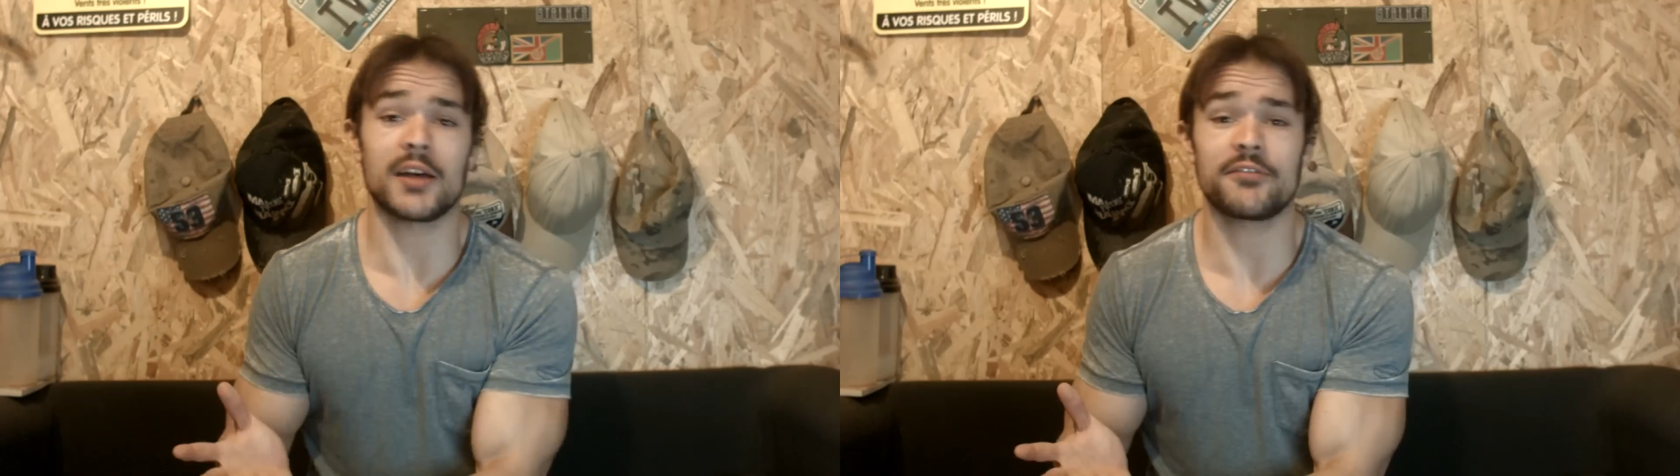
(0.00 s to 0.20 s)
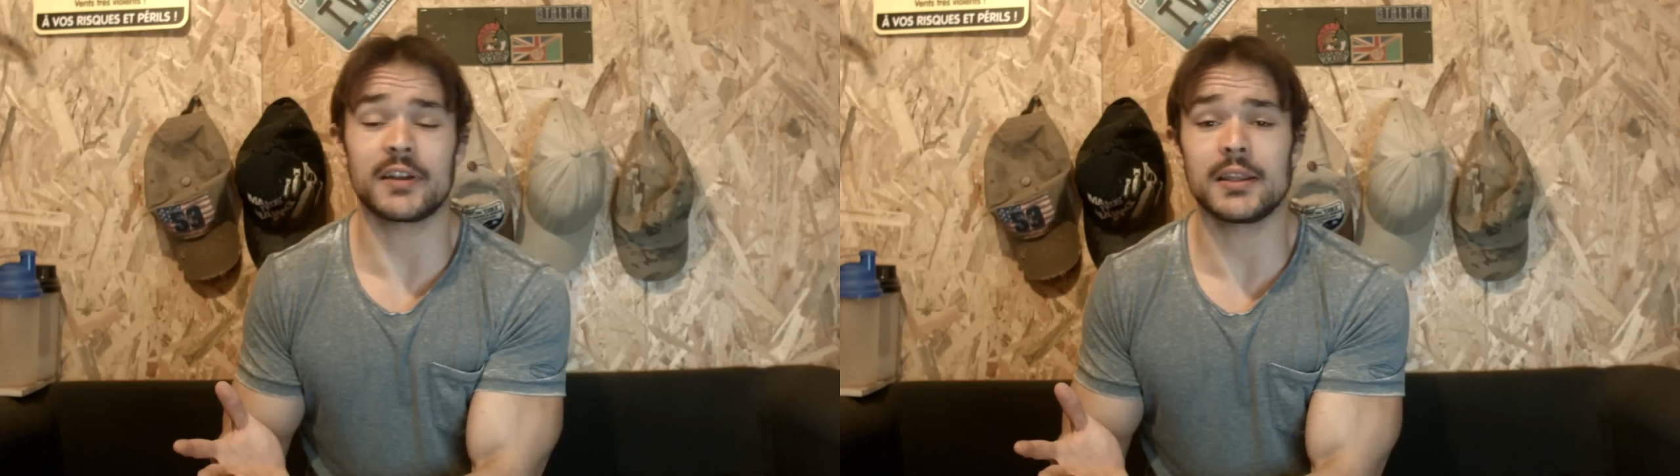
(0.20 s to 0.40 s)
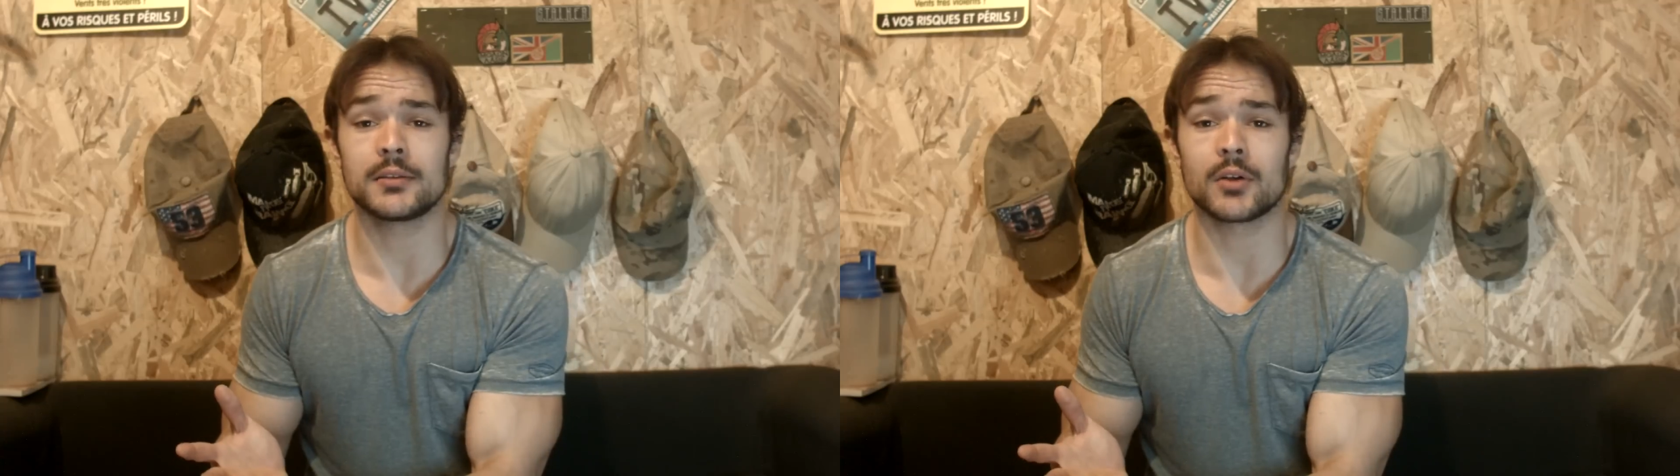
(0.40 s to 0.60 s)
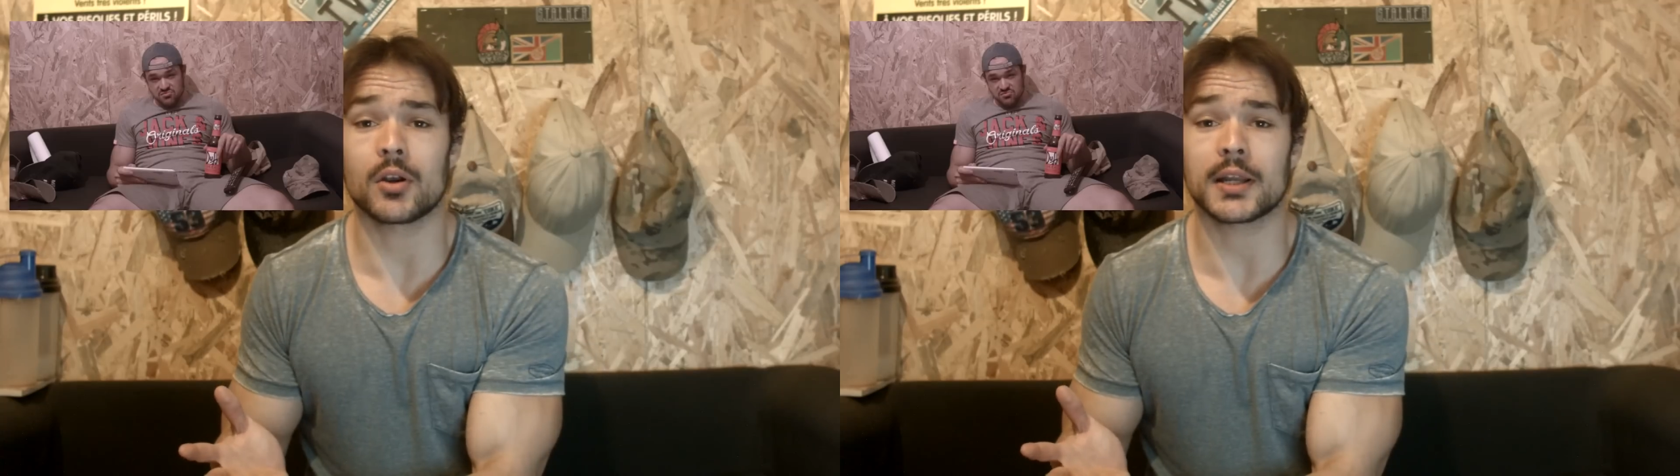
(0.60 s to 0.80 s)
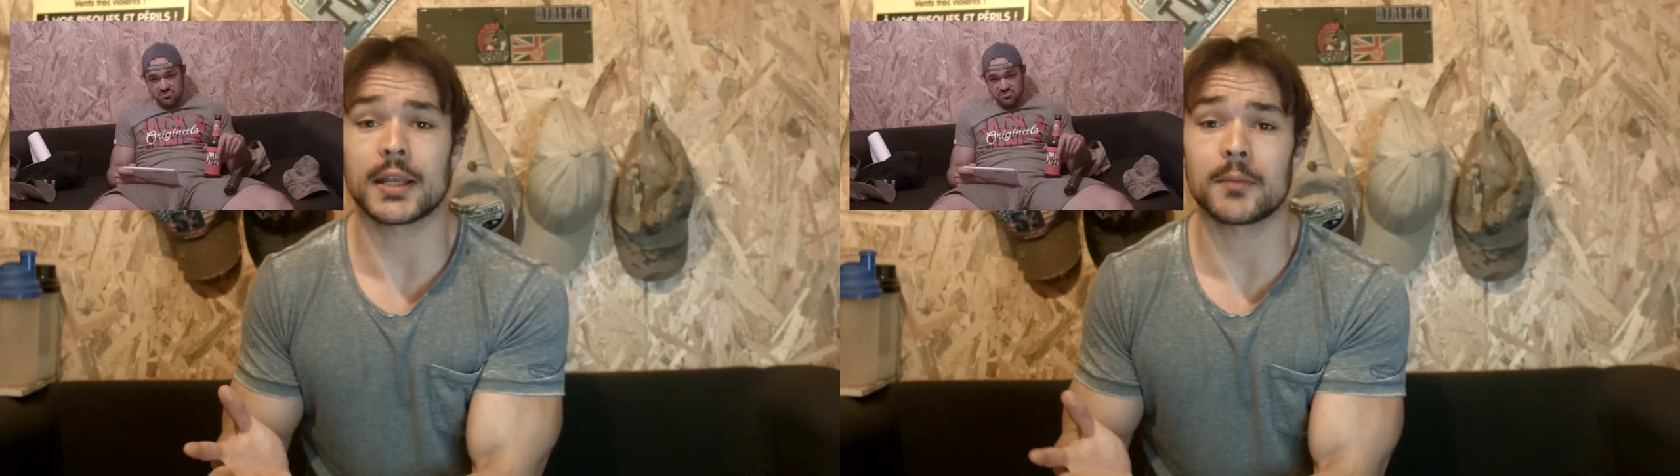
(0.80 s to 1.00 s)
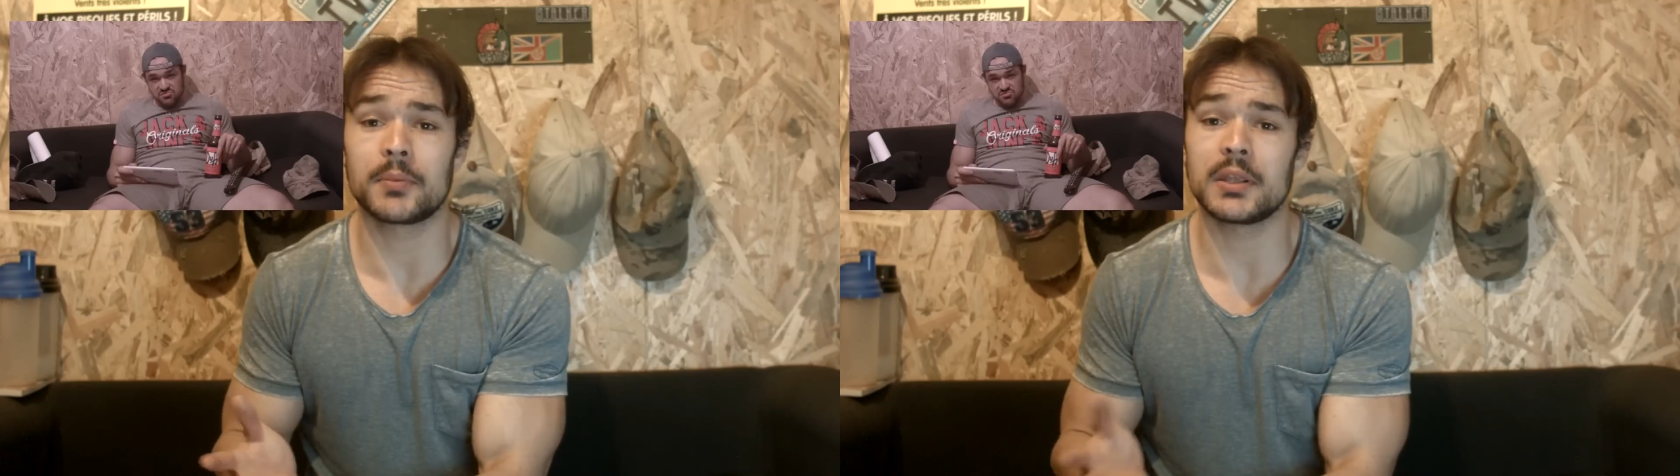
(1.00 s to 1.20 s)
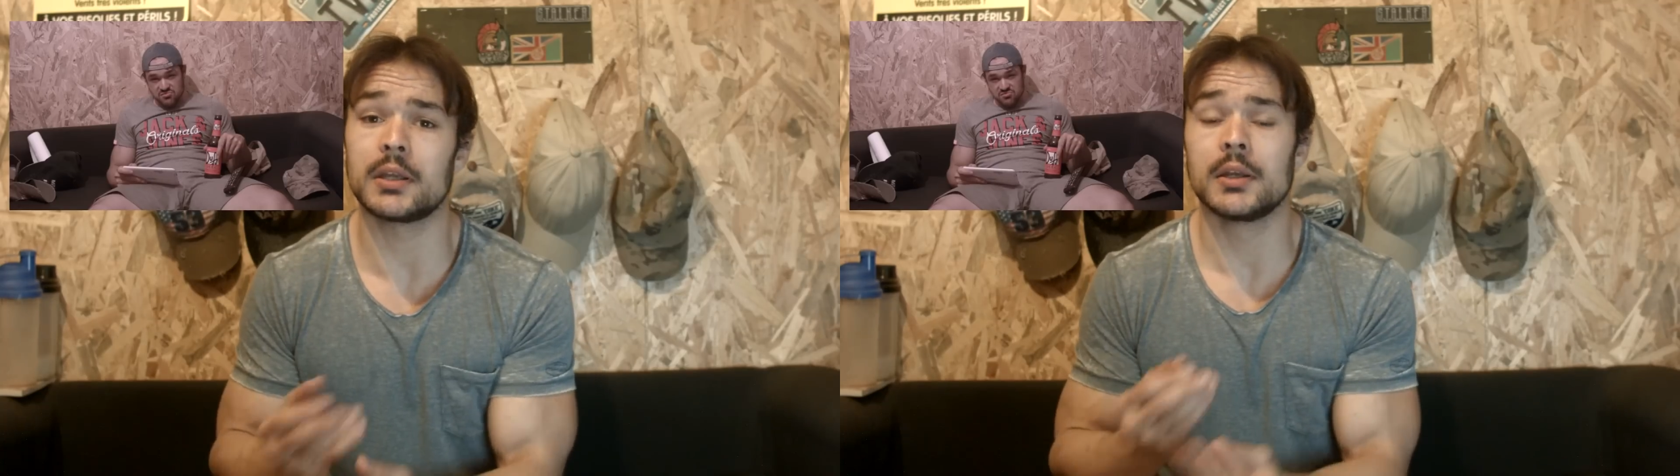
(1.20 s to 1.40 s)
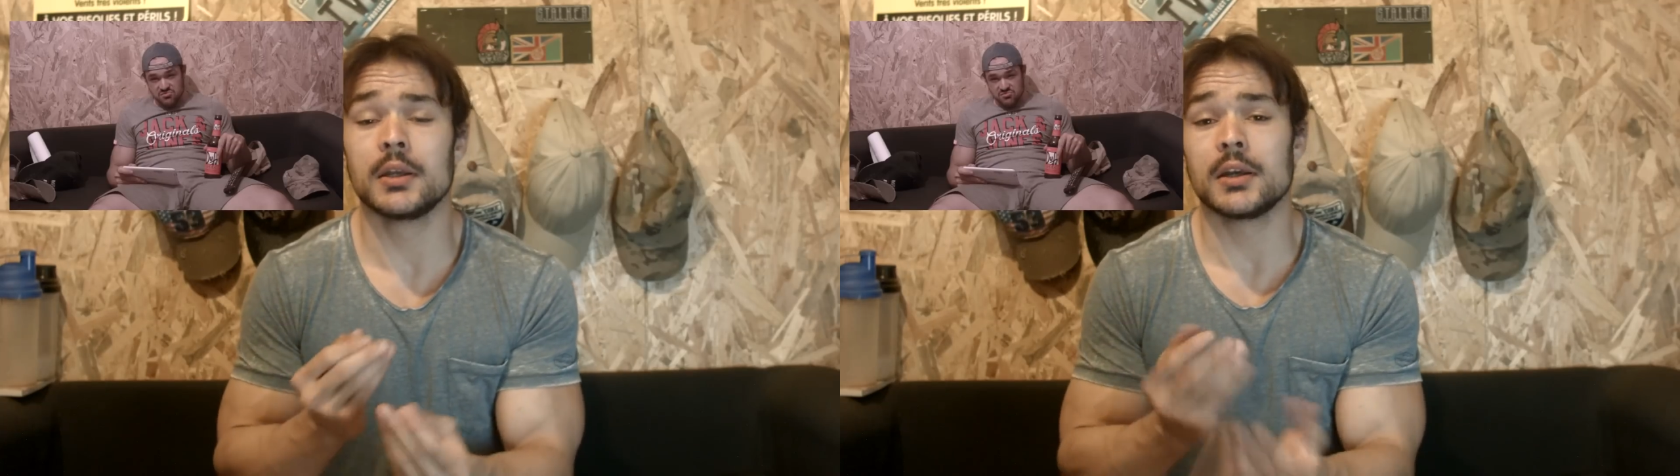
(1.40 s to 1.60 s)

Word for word: affalés dans leur canapé